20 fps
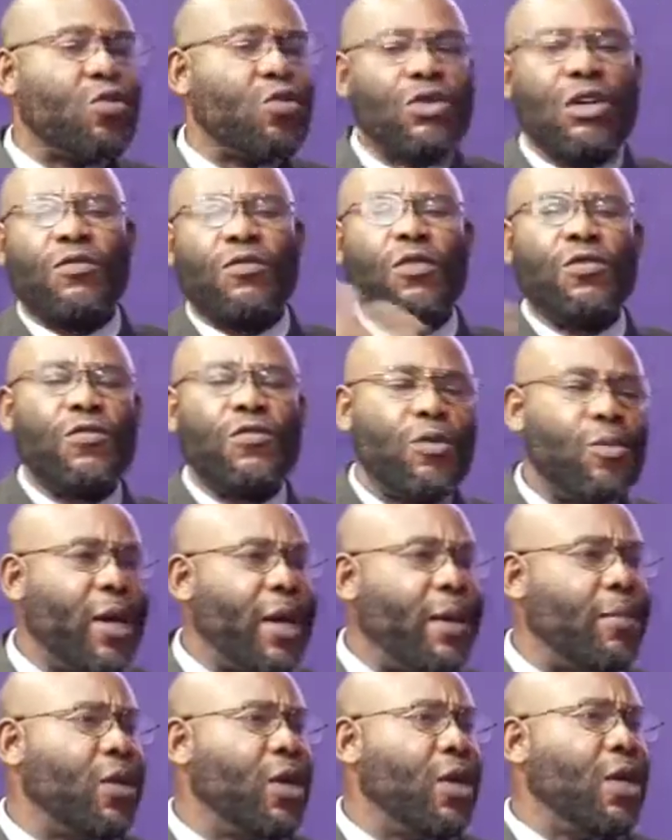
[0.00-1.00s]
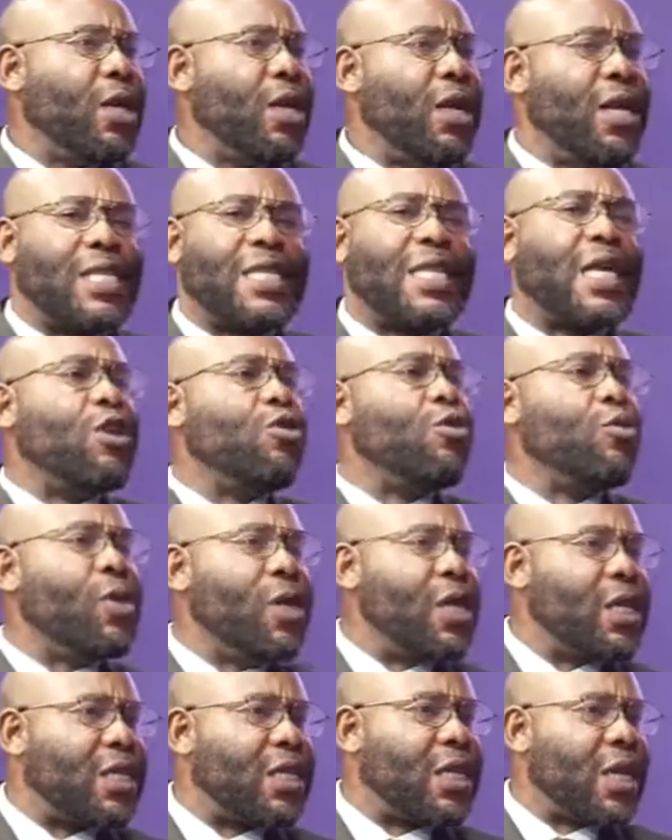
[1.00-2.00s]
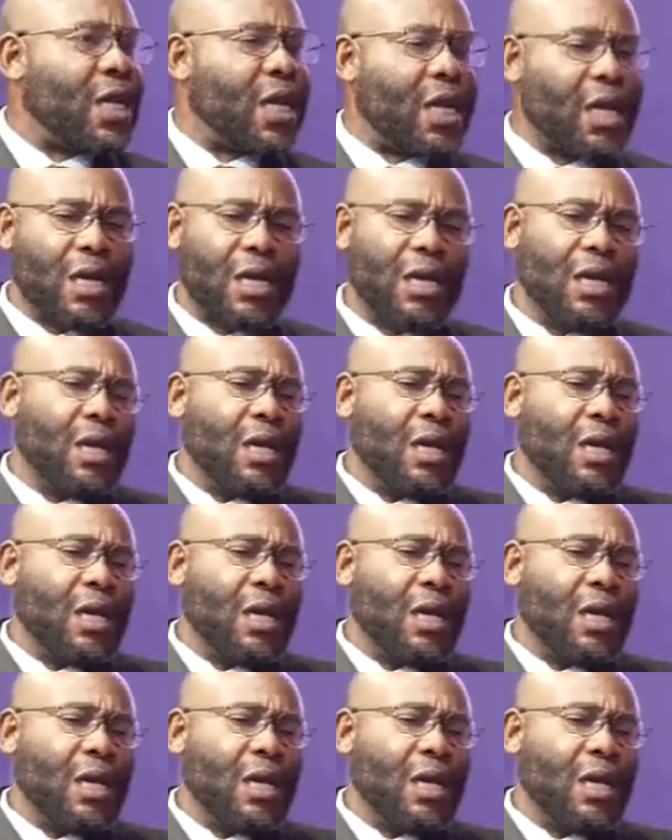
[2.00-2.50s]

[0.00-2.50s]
Nous avons vu même des tenues militaires